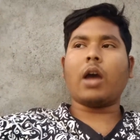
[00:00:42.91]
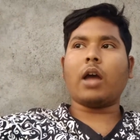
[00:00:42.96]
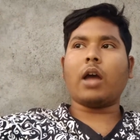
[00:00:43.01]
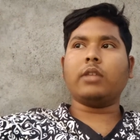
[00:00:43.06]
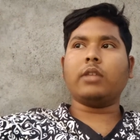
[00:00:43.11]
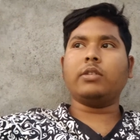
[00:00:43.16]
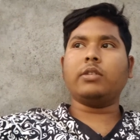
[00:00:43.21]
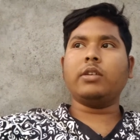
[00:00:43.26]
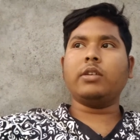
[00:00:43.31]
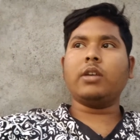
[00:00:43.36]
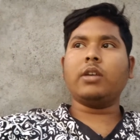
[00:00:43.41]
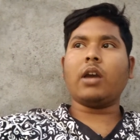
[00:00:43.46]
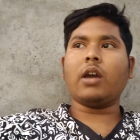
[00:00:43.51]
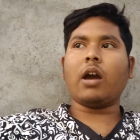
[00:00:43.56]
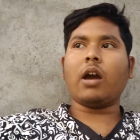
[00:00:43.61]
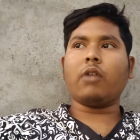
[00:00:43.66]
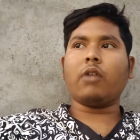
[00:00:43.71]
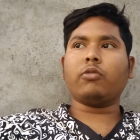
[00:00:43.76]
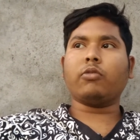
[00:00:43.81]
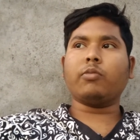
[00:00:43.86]
आज ही
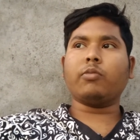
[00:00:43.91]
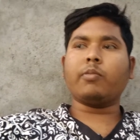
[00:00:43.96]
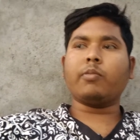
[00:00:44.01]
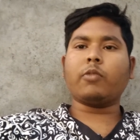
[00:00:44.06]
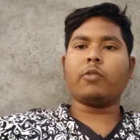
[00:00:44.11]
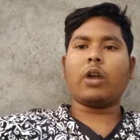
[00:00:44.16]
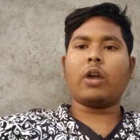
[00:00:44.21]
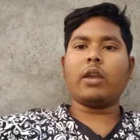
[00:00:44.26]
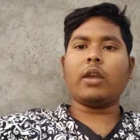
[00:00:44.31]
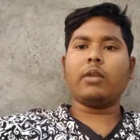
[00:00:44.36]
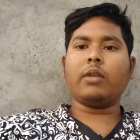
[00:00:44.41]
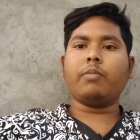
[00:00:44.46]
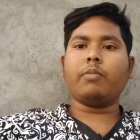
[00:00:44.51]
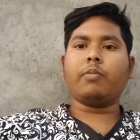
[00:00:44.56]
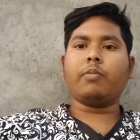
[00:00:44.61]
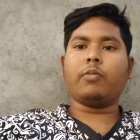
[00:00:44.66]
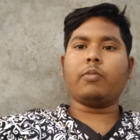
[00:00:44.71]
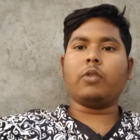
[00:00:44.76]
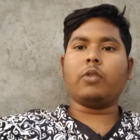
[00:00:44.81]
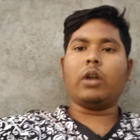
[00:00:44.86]
करीब
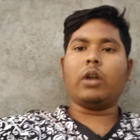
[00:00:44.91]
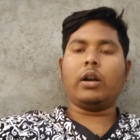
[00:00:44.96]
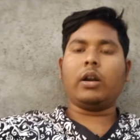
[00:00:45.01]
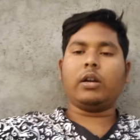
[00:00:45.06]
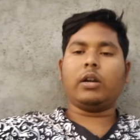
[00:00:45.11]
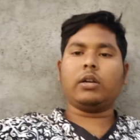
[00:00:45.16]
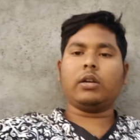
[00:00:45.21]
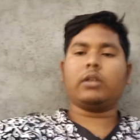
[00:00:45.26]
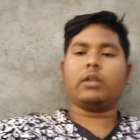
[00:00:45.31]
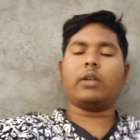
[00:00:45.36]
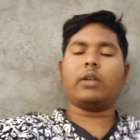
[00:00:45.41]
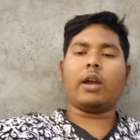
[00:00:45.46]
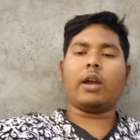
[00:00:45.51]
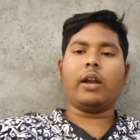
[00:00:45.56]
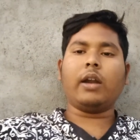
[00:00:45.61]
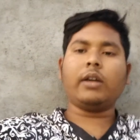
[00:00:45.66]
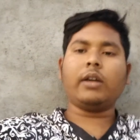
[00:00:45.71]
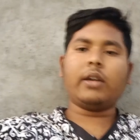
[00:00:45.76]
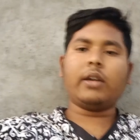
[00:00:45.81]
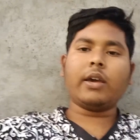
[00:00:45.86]
घं
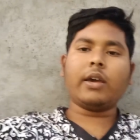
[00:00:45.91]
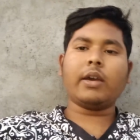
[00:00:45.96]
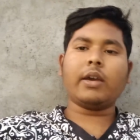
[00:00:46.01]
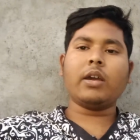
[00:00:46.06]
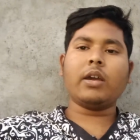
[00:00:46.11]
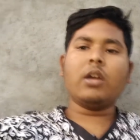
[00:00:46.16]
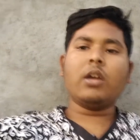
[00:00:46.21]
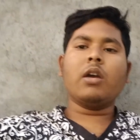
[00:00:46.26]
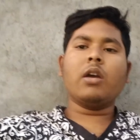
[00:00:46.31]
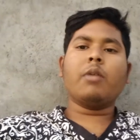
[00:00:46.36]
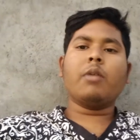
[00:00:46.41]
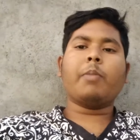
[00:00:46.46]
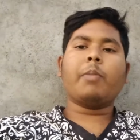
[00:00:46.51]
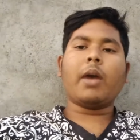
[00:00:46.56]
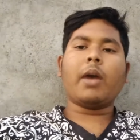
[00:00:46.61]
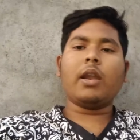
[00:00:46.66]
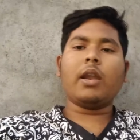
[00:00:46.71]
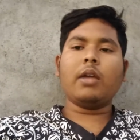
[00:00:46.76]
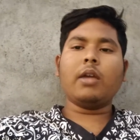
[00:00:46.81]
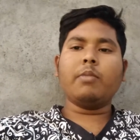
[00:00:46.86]
घंटे
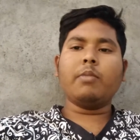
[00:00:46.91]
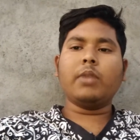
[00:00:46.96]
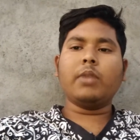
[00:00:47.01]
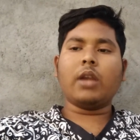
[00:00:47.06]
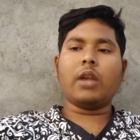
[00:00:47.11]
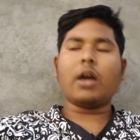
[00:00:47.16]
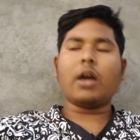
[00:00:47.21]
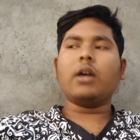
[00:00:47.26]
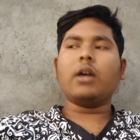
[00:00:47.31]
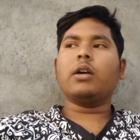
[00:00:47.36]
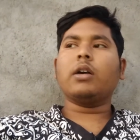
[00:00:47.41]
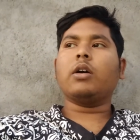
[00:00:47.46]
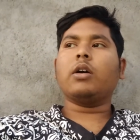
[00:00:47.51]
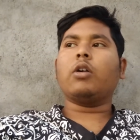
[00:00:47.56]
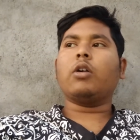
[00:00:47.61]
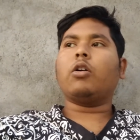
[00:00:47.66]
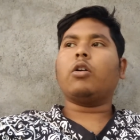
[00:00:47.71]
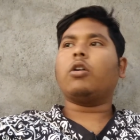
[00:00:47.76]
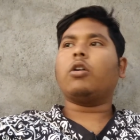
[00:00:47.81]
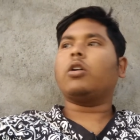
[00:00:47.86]
पहले मिला
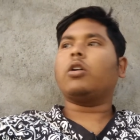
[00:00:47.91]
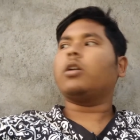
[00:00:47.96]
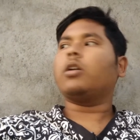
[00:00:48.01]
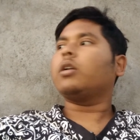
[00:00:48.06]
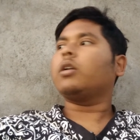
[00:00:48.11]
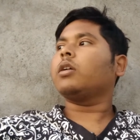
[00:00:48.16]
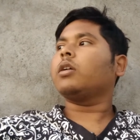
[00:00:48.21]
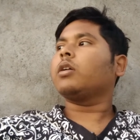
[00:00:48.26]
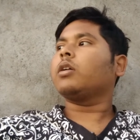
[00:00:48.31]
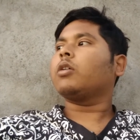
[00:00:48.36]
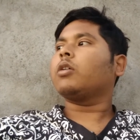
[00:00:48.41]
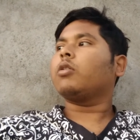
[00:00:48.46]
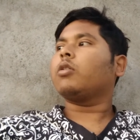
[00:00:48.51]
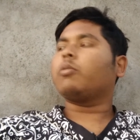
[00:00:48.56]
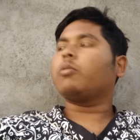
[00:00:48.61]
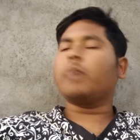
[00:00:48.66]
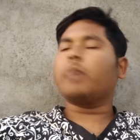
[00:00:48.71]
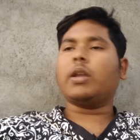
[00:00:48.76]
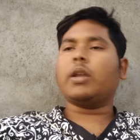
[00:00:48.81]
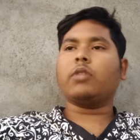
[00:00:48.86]
और
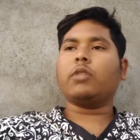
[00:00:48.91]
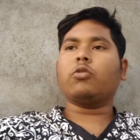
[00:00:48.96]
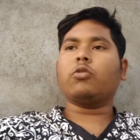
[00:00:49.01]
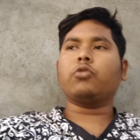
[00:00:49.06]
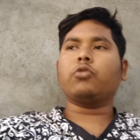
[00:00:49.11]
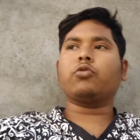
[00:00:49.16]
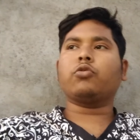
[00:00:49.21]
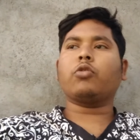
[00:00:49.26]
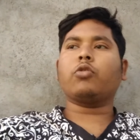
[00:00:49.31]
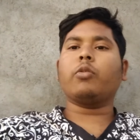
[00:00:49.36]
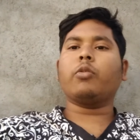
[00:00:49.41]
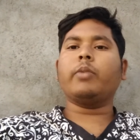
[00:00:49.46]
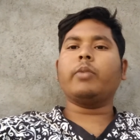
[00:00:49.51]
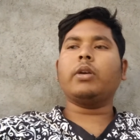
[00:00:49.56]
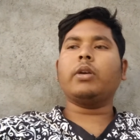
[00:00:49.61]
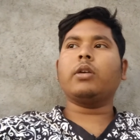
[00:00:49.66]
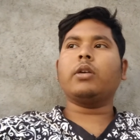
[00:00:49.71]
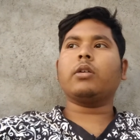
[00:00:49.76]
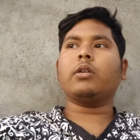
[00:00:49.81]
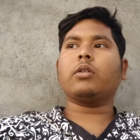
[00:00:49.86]
मेरे दोस्त को
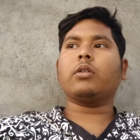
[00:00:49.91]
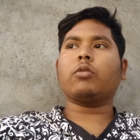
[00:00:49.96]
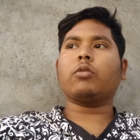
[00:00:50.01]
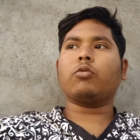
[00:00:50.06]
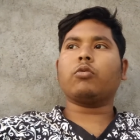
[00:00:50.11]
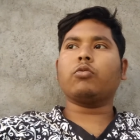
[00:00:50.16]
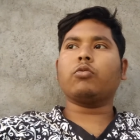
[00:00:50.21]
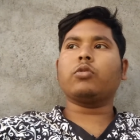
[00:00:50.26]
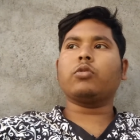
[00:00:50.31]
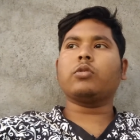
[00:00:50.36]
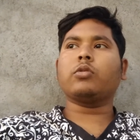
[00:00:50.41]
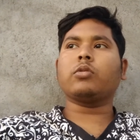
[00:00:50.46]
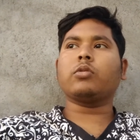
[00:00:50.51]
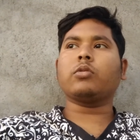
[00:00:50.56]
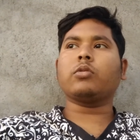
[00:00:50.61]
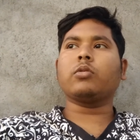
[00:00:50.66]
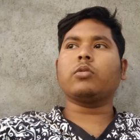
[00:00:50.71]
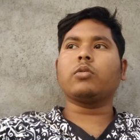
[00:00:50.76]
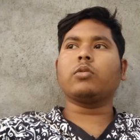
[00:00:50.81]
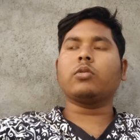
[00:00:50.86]
भी कुछ
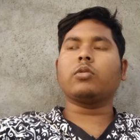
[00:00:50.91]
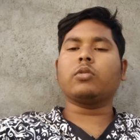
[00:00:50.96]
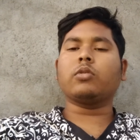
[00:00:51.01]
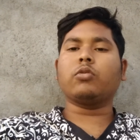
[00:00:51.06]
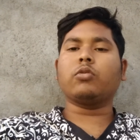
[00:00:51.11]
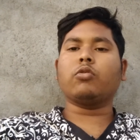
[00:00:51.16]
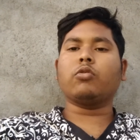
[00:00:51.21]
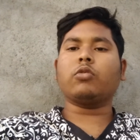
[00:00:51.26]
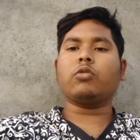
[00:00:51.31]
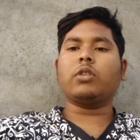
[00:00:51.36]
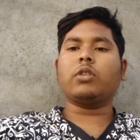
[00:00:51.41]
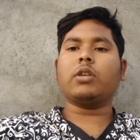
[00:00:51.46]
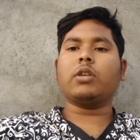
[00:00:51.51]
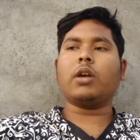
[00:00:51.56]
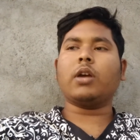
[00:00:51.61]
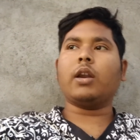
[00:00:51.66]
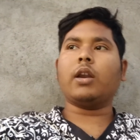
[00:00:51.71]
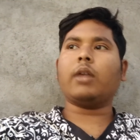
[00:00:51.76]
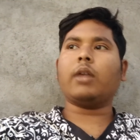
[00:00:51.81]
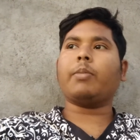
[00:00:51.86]
दो तीन
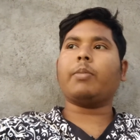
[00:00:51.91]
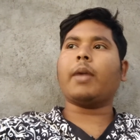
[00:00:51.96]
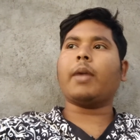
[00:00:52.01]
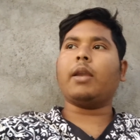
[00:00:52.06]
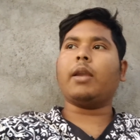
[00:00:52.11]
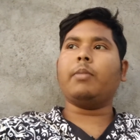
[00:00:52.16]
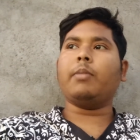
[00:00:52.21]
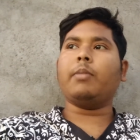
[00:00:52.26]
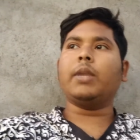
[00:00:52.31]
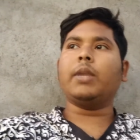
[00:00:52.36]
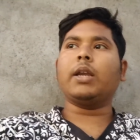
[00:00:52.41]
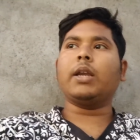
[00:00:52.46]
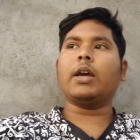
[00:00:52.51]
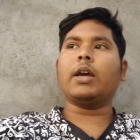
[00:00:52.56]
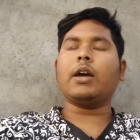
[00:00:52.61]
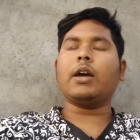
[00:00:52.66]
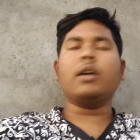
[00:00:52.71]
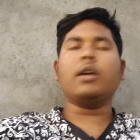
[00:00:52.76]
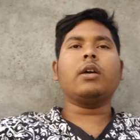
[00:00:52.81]
घंटे पहले मिल गया